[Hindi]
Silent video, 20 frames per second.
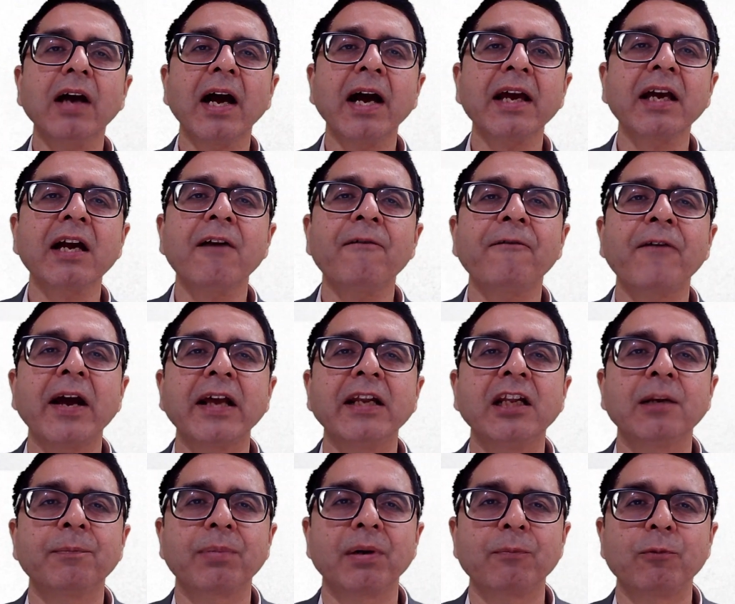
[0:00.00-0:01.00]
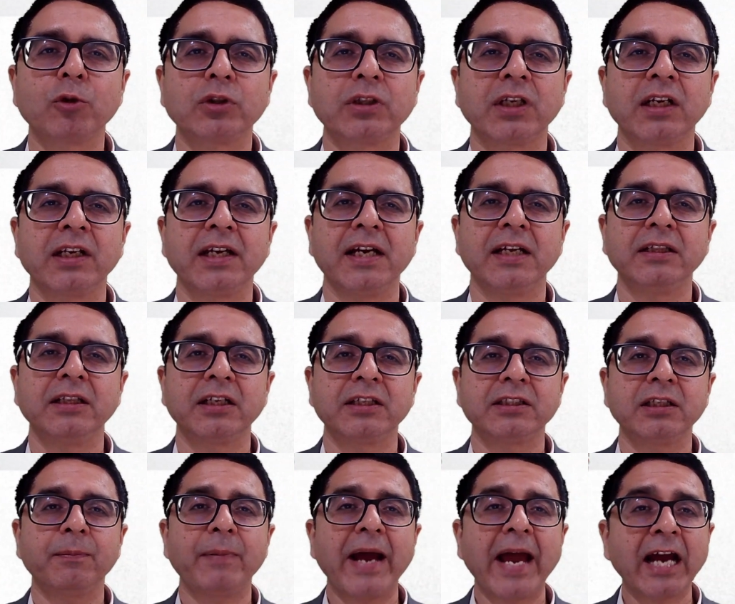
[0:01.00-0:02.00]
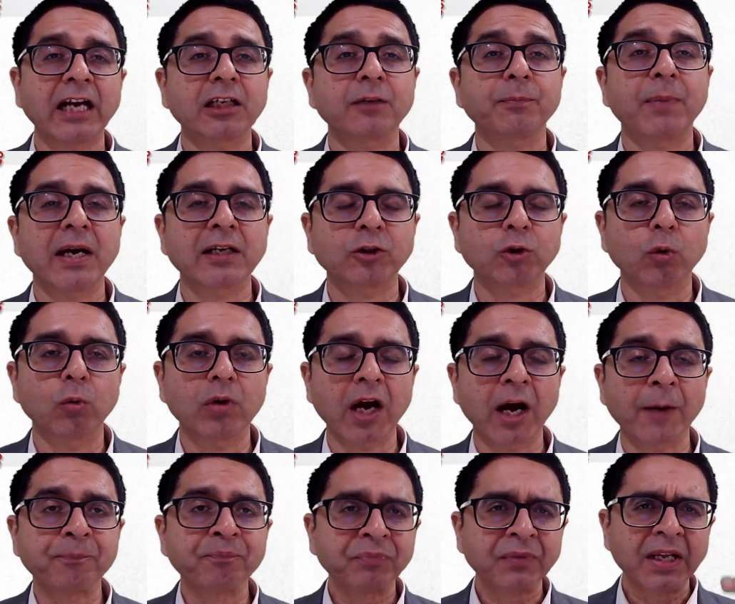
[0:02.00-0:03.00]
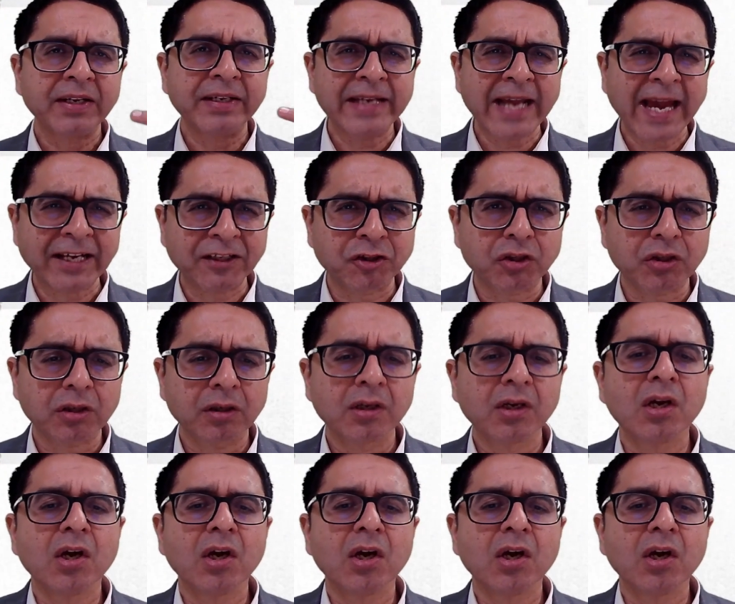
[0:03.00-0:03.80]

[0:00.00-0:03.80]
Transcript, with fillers: आएगा फाइनल प्रपोजल के अंदर जब एक्ट पास होगा नेक्स्ट